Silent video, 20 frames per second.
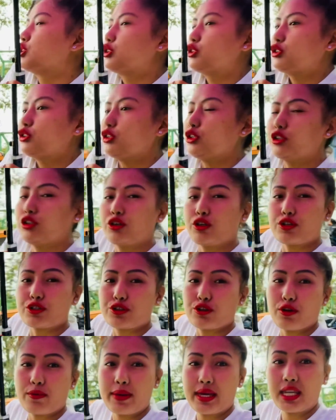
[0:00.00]
तो
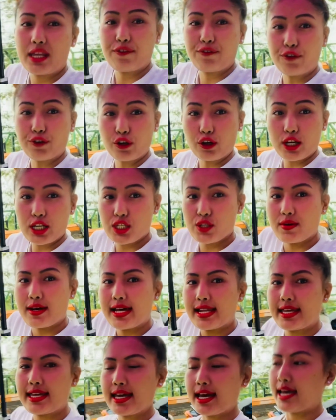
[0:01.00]
दोस्तों मैंने फ़ोटो खिंचवा
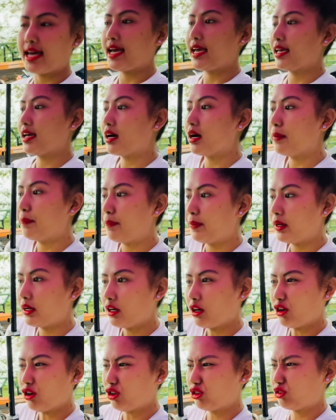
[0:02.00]
लिया है यहाँ पर
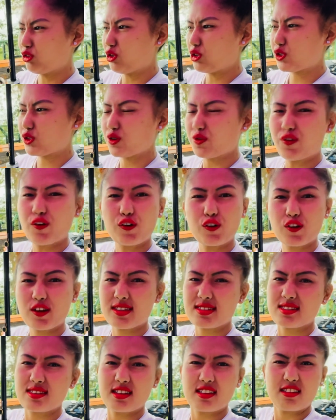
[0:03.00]
और दोस्त को फ़ोटो
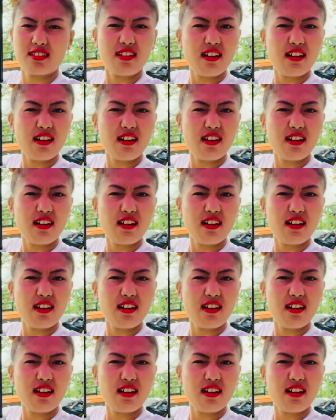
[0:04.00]
खींचने नहीं